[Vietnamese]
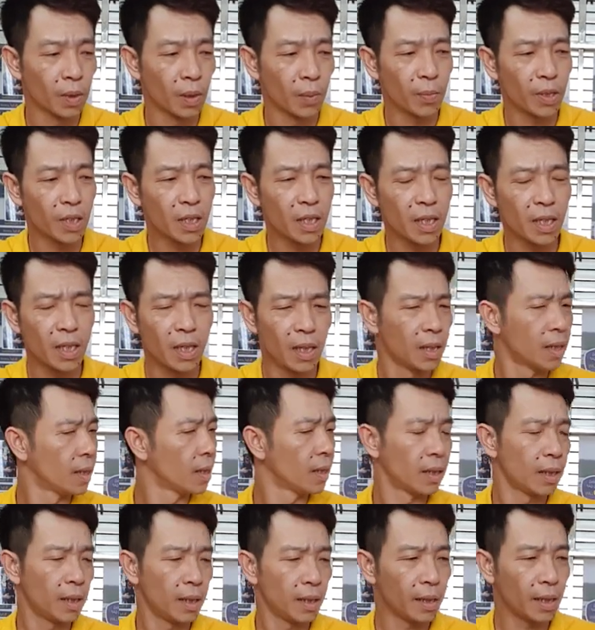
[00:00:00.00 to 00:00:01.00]
Messi
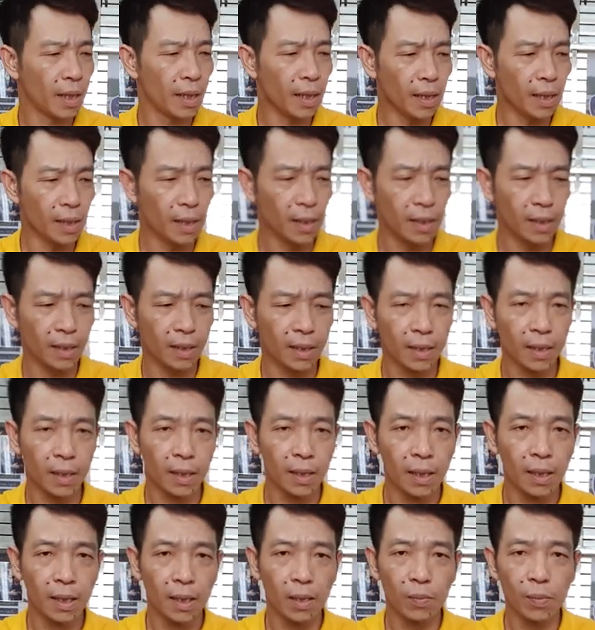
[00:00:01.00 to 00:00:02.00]
lên ghế,
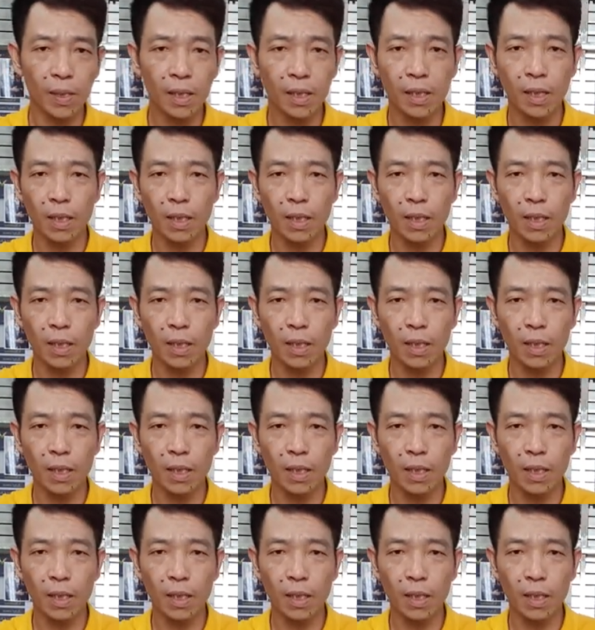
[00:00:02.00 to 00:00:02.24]
không thích